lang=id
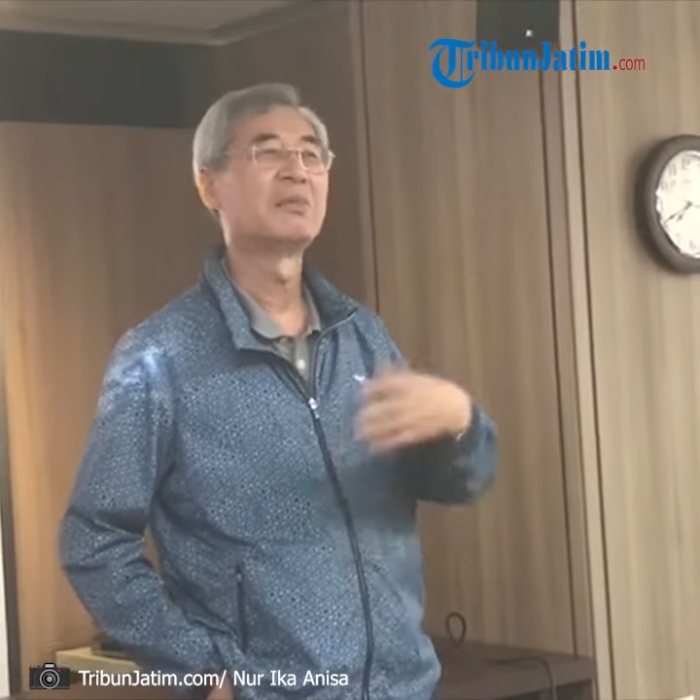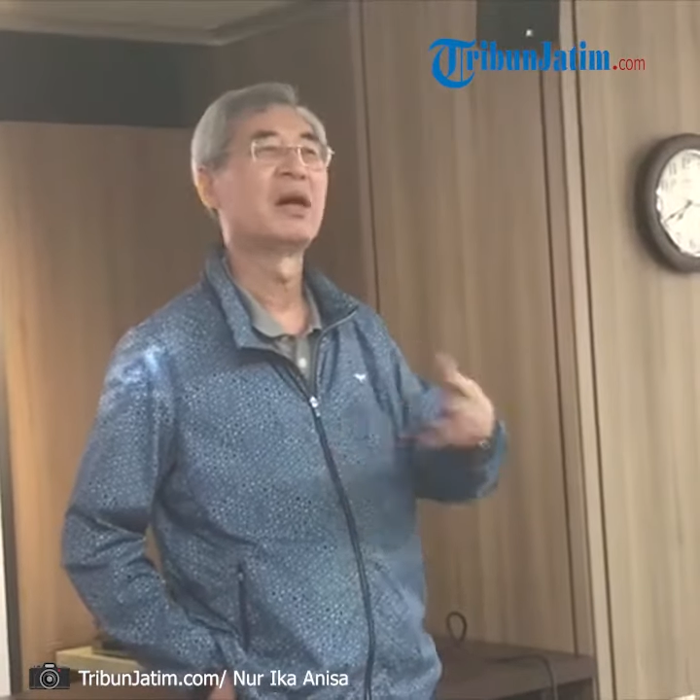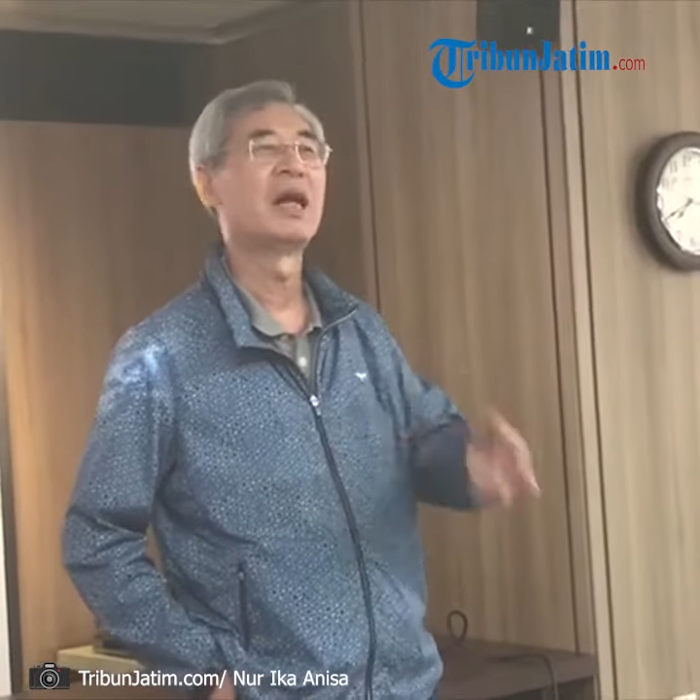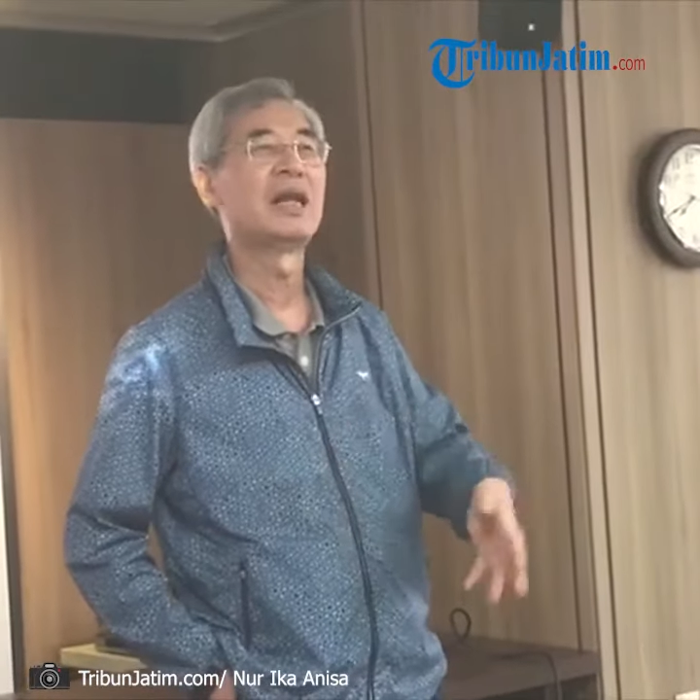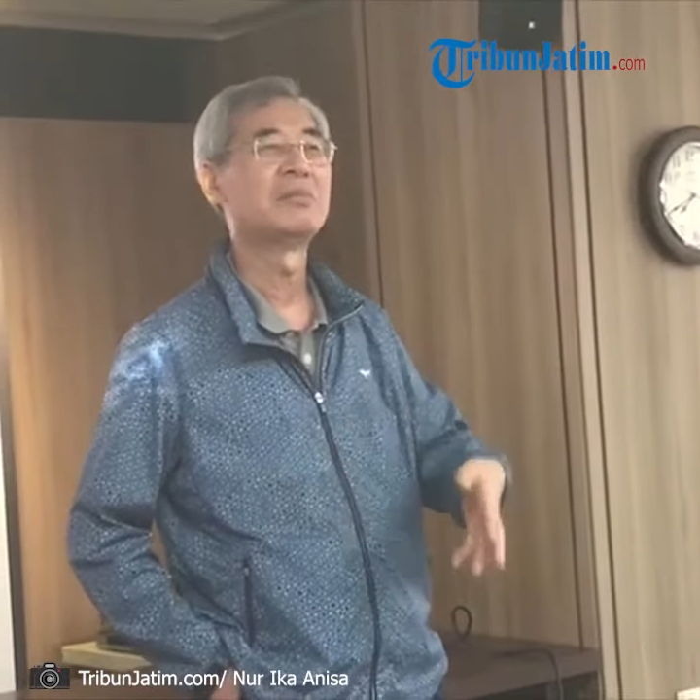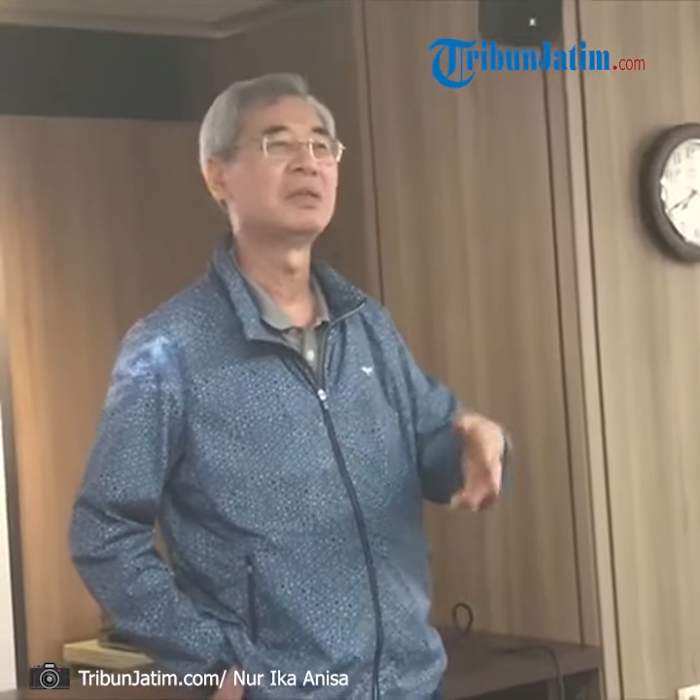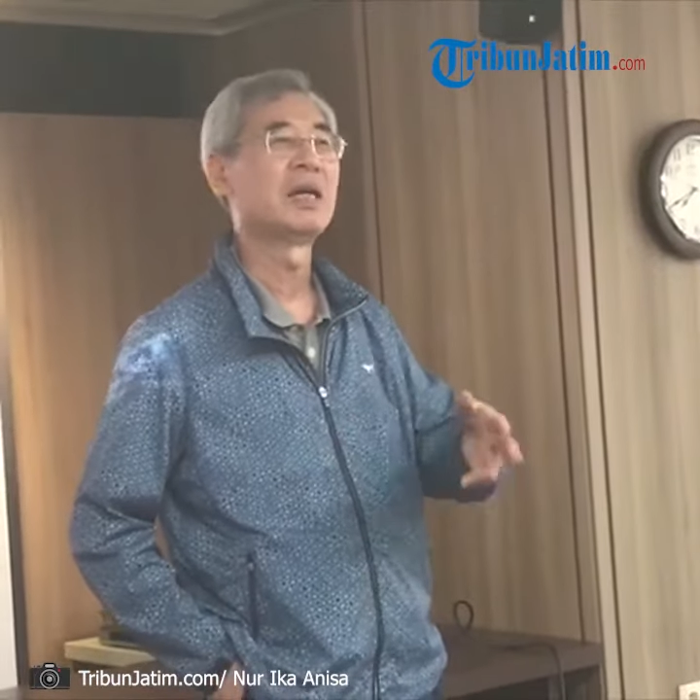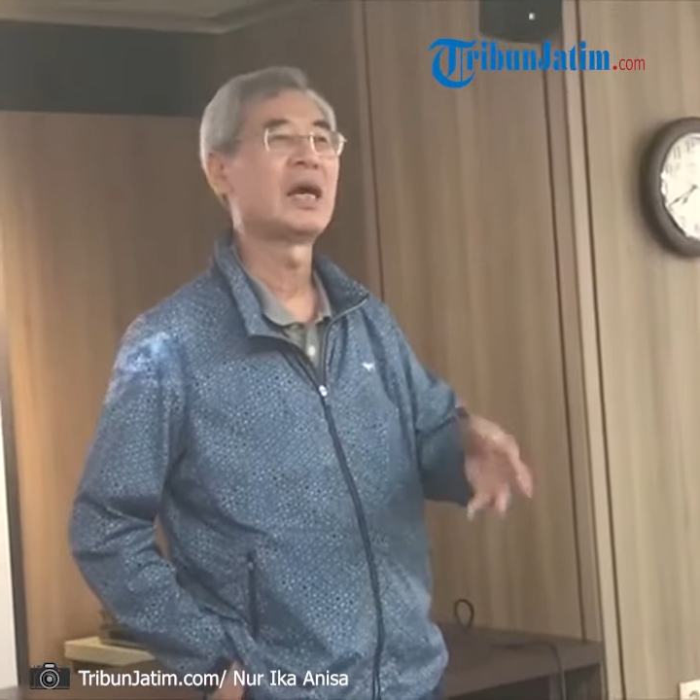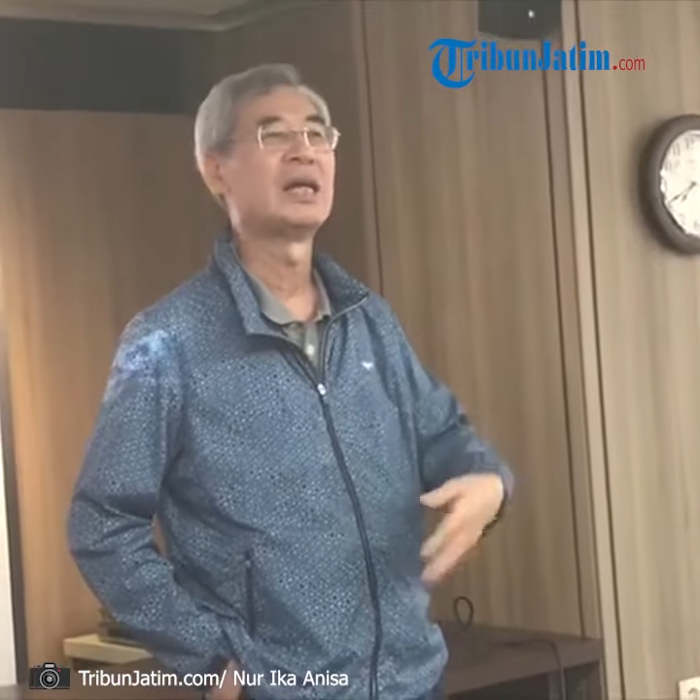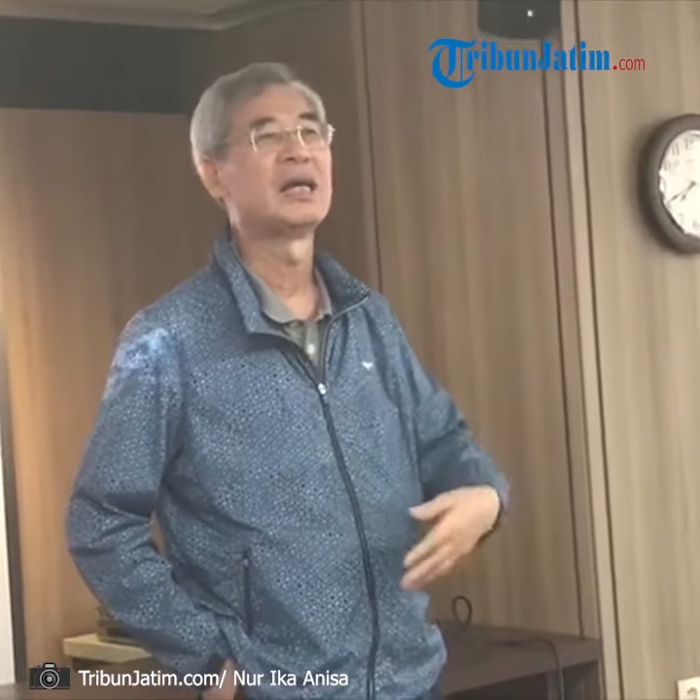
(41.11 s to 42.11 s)
mengalami
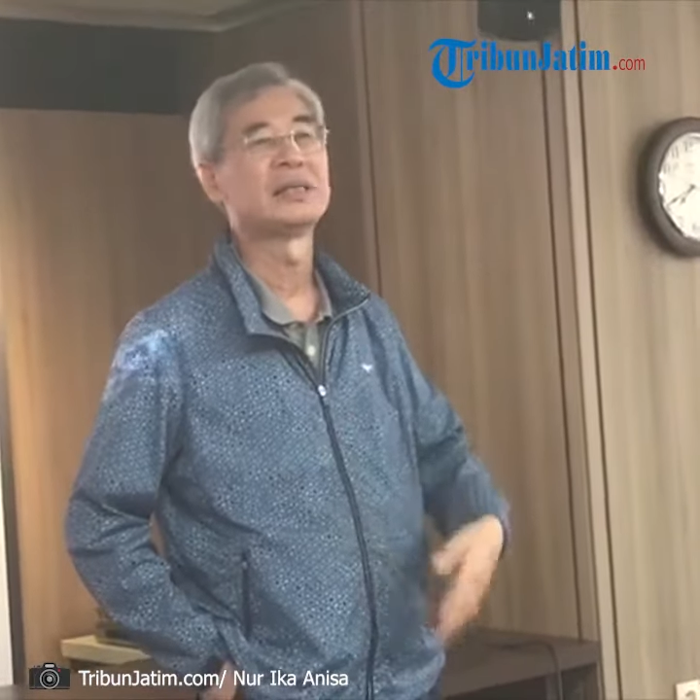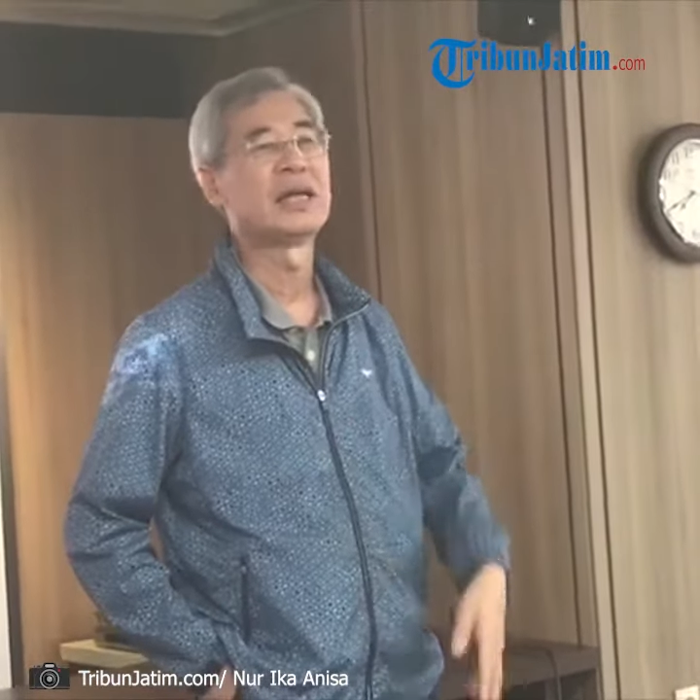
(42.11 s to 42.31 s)
hal yang